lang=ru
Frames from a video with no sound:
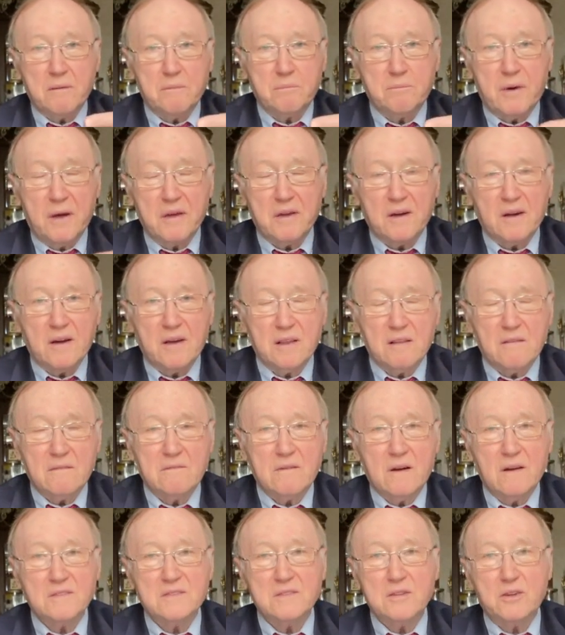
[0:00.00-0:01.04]
поехала в
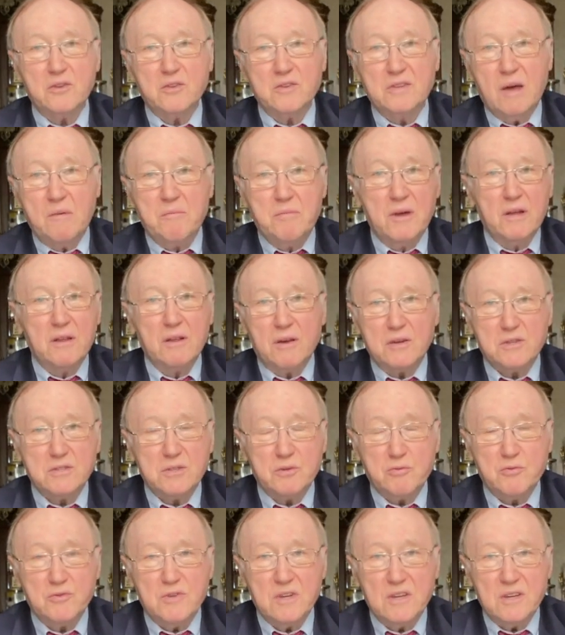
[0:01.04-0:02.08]
Австрию, добилась
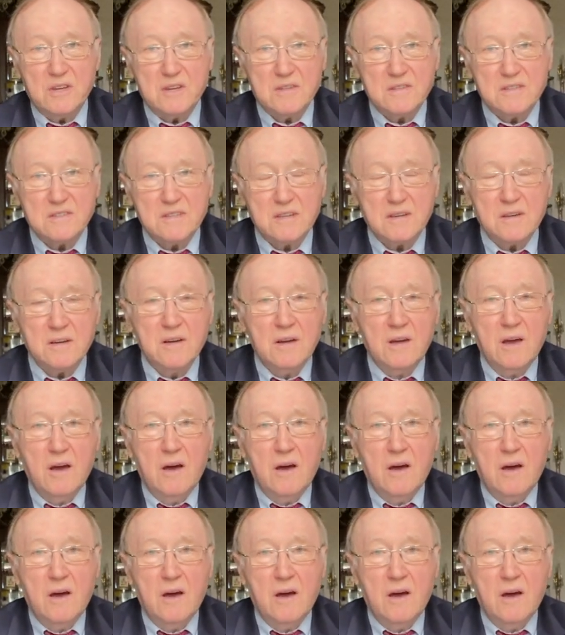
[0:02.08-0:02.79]
аудиенции